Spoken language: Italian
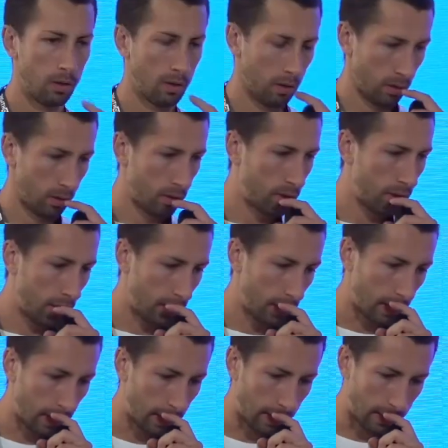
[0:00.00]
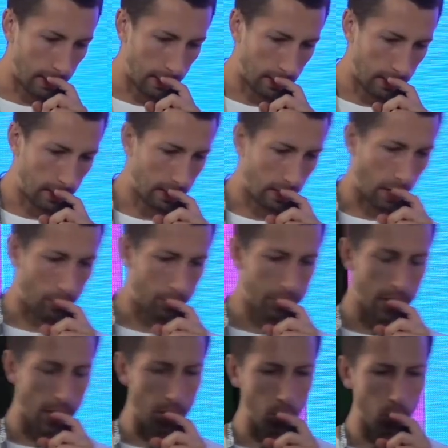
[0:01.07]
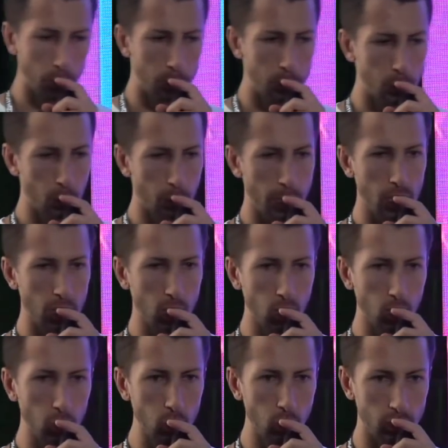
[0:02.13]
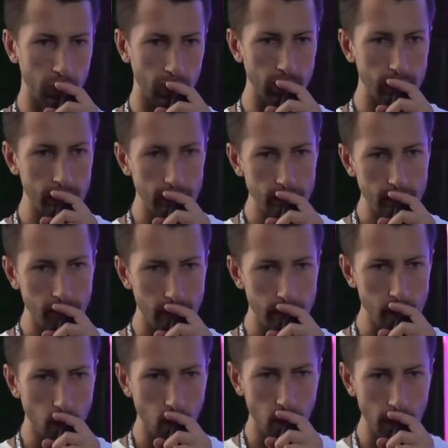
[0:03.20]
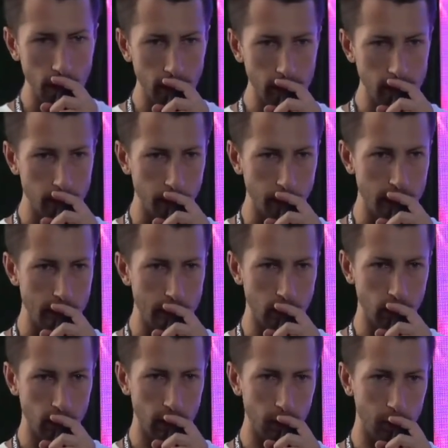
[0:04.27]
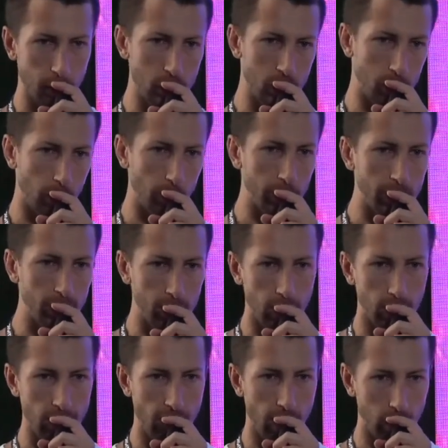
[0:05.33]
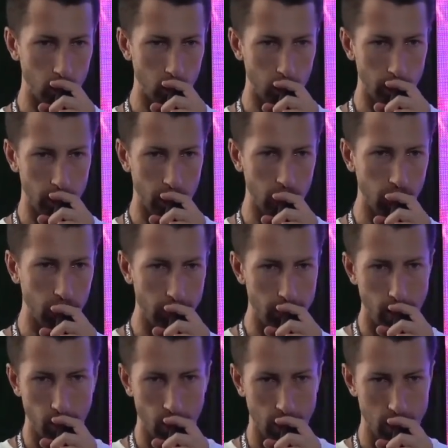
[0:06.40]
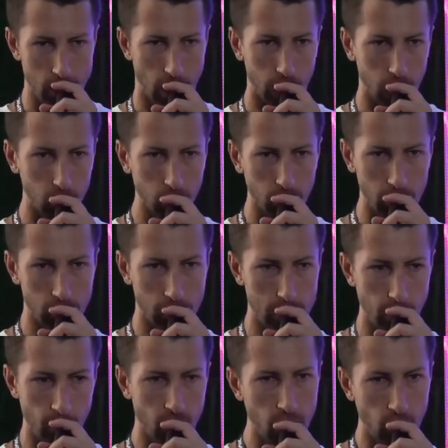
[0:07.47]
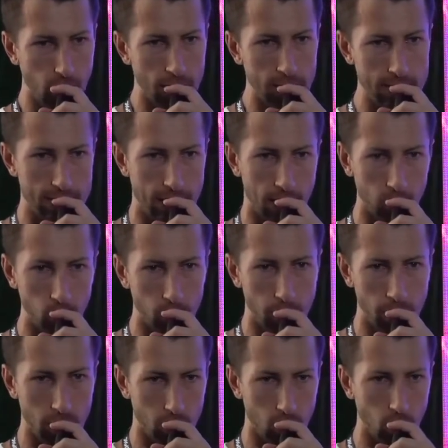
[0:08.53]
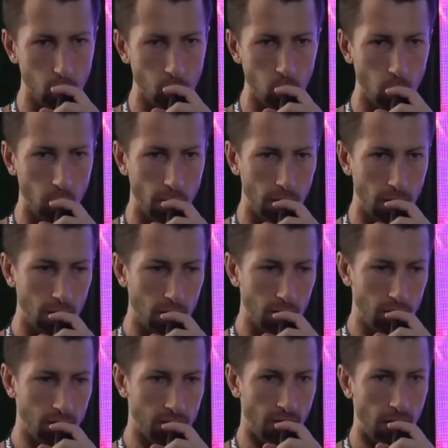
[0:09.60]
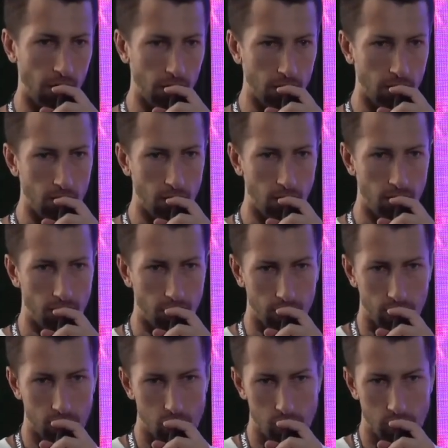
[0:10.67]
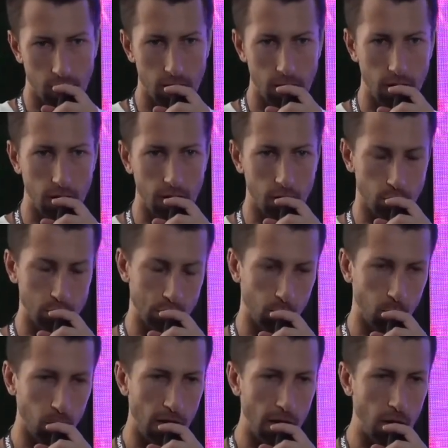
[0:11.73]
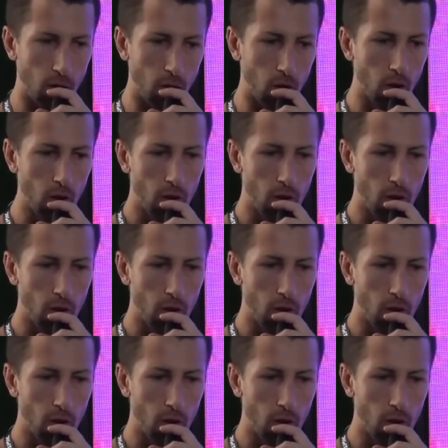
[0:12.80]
Sì, uh, abbiamo più o meno un'ottantina di veicoli a disposizione, principalmente in area Veneto perché è dove abbiamo lanciato e dove ci stiamo focalizzando per comunque far, far crescere il, il nostro modello.